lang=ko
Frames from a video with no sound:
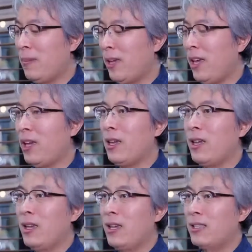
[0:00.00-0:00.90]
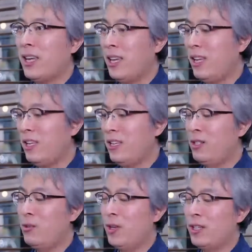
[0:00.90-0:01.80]
남에게 자기
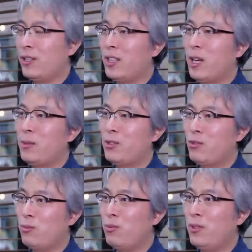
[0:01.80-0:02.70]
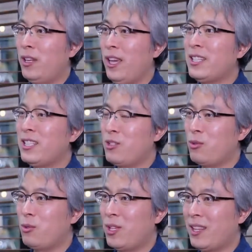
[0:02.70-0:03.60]
이익을 위해서는 남을 충분히 해칠
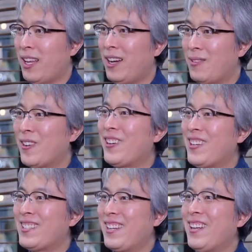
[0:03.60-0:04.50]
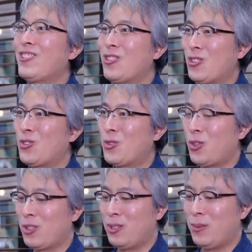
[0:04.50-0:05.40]
수도 있다. 뭐 이런 거 있잖아요. 쭉쭉쭉
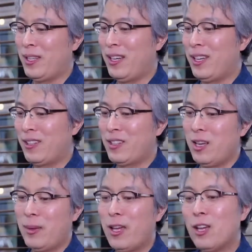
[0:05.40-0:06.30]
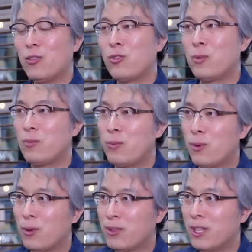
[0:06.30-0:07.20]
적습니다. 그런 다음에 우리
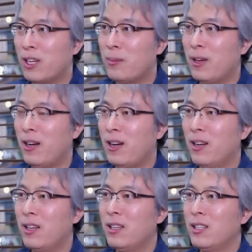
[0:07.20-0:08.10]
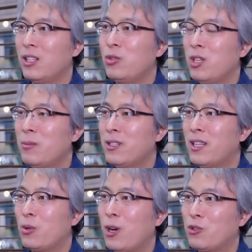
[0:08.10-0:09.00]
부모 딱 하면 아 이웃이
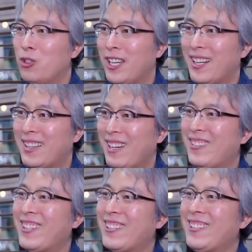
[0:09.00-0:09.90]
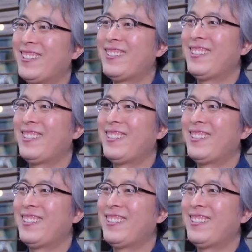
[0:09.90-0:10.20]
힘들 때 도와주지 않았다. 뭐 이런 거.